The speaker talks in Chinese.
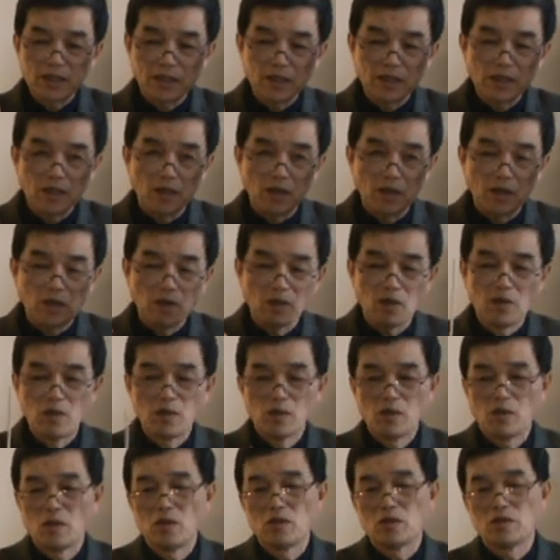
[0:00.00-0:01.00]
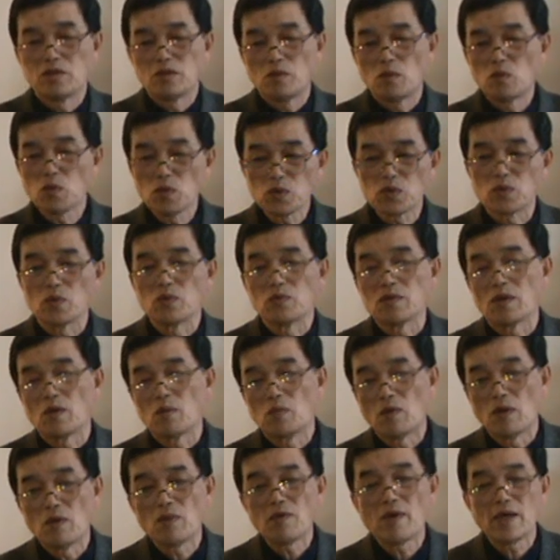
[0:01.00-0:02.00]
个物种的
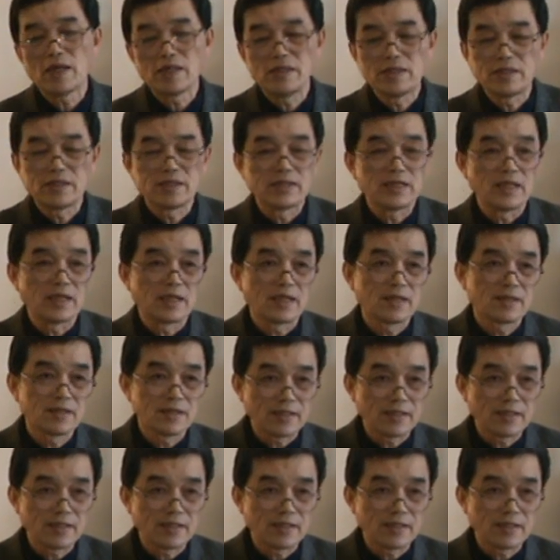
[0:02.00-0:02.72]
文化意识啊。